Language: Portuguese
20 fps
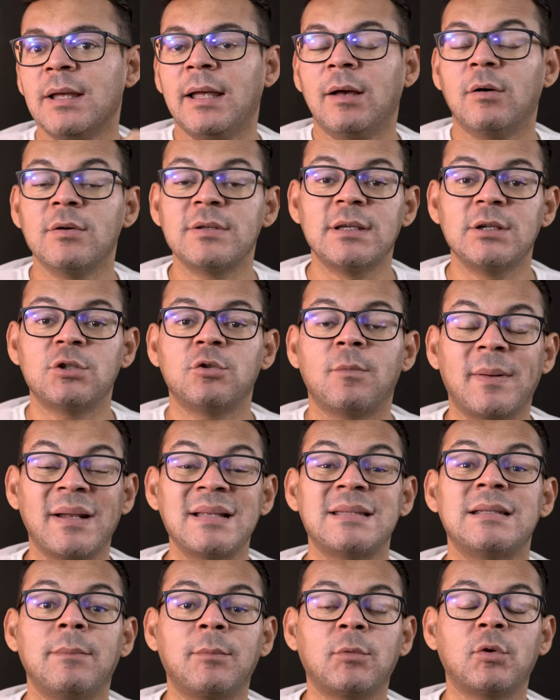Ou seja, o
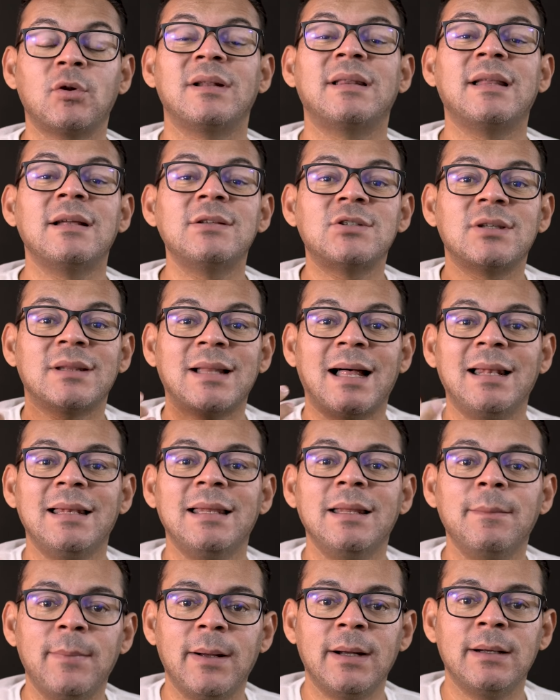preceptor tem que te dar
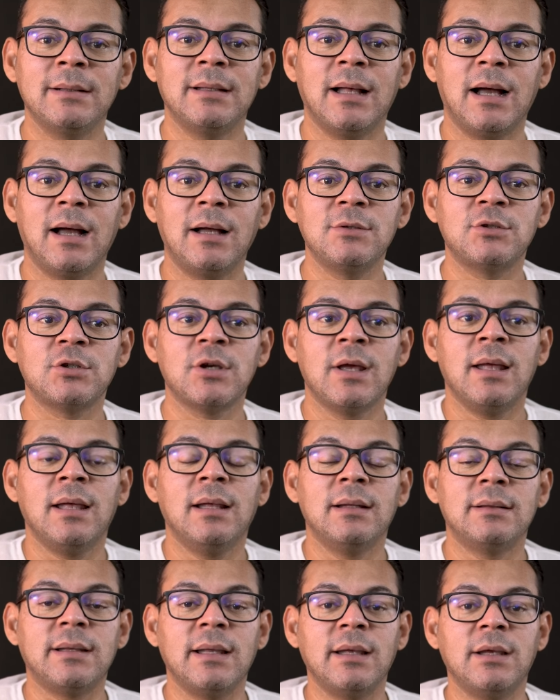liberdade,
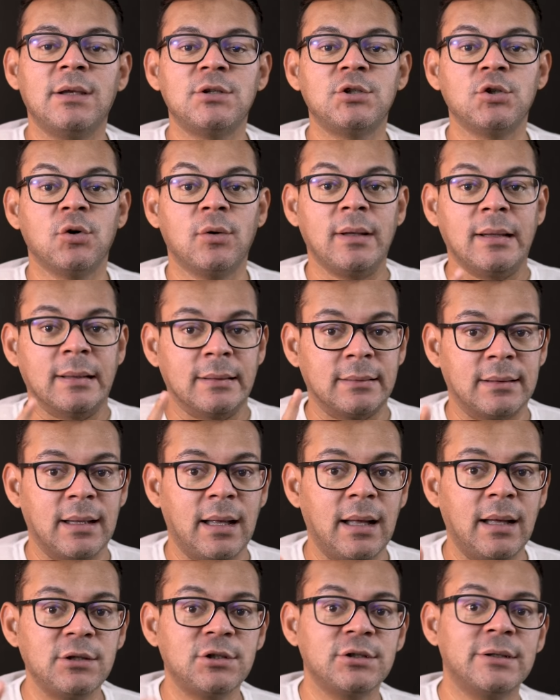ele tem que te
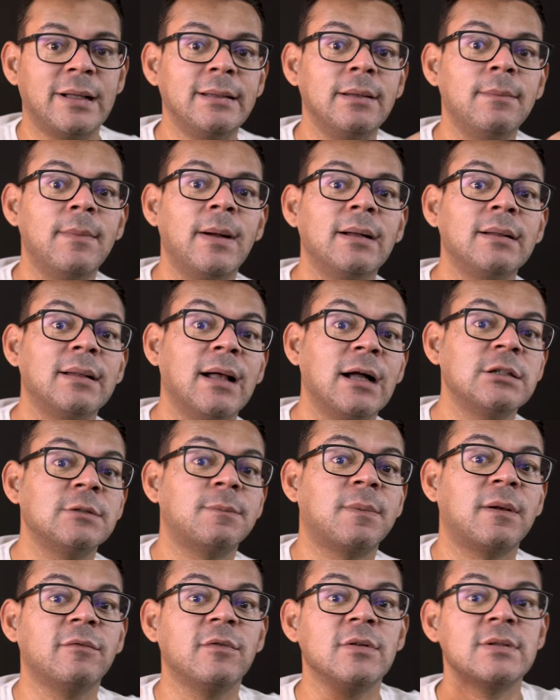orientar e te dar liberdade
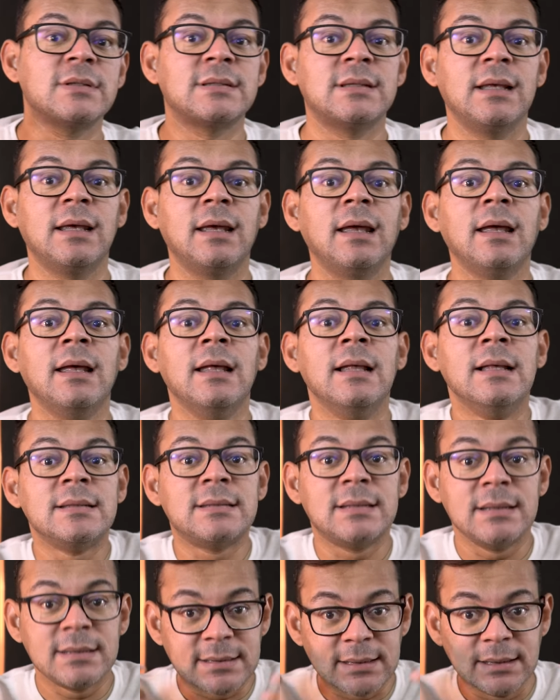para você
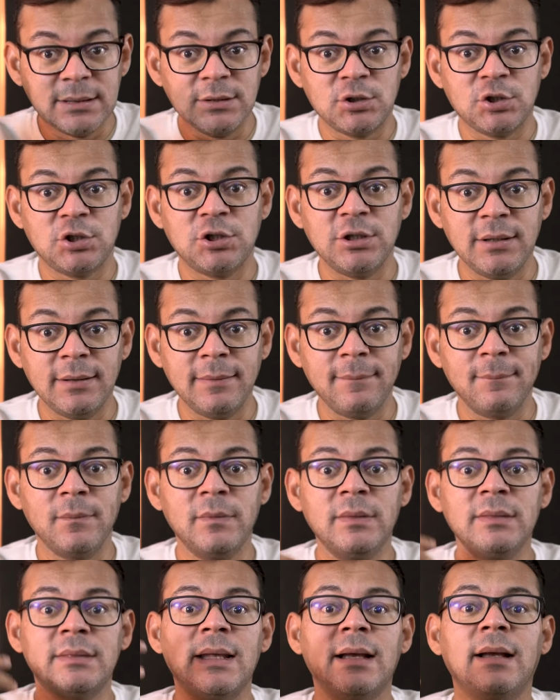se sentir
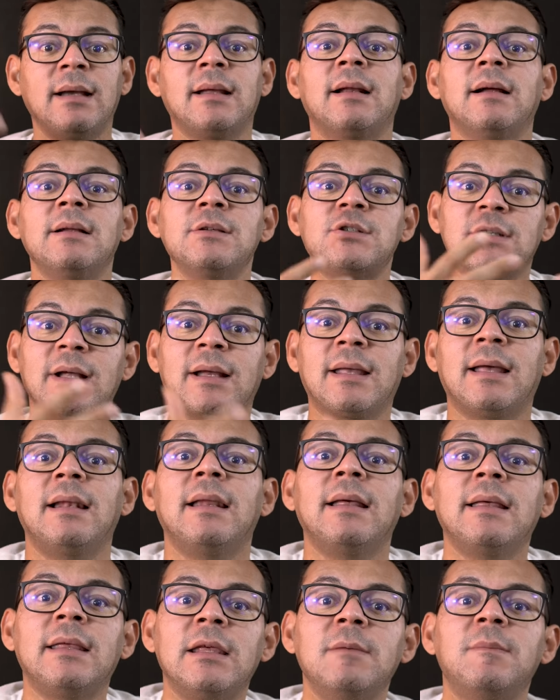integrante
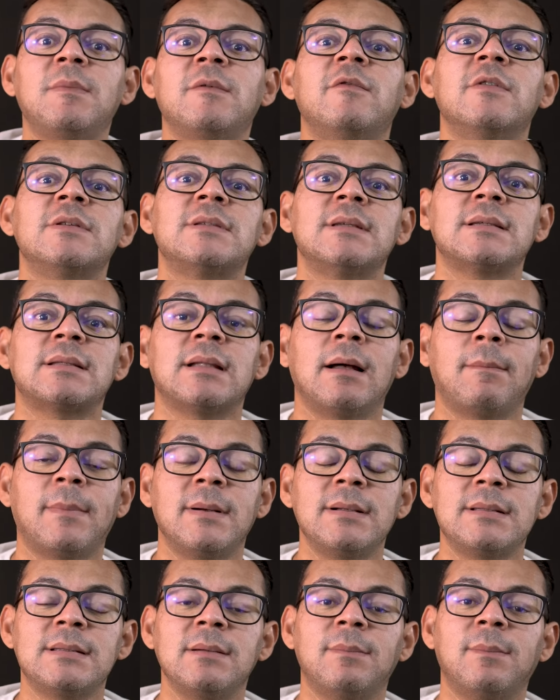daquela equipe que você está
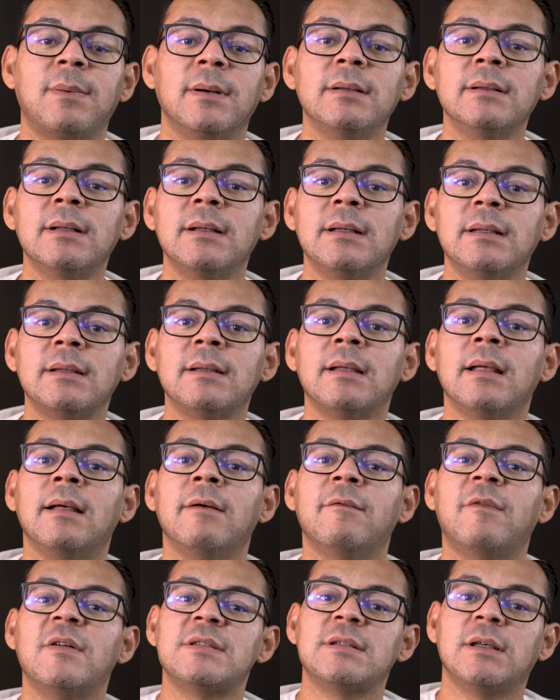participando ali,
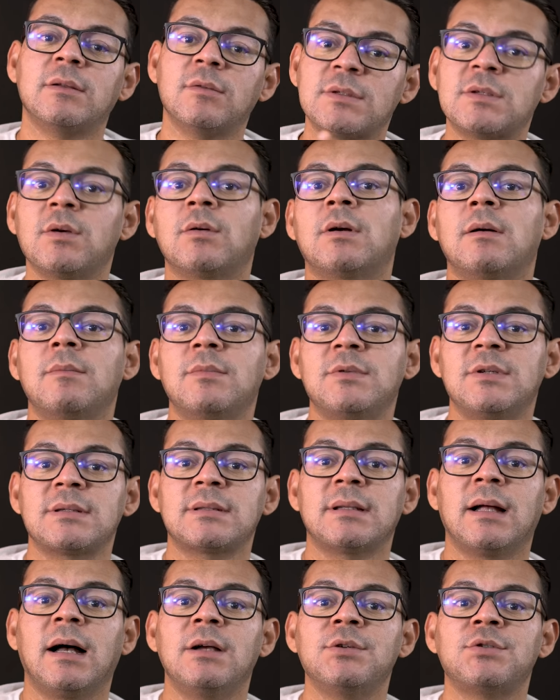fazendo o seu campo de
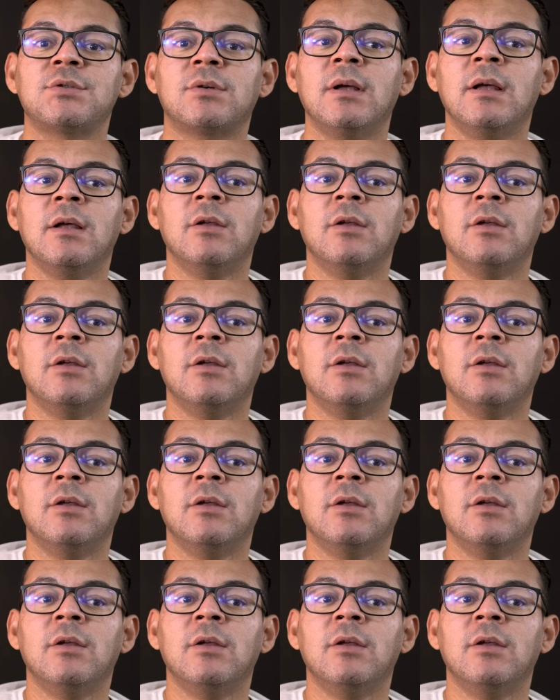estágio.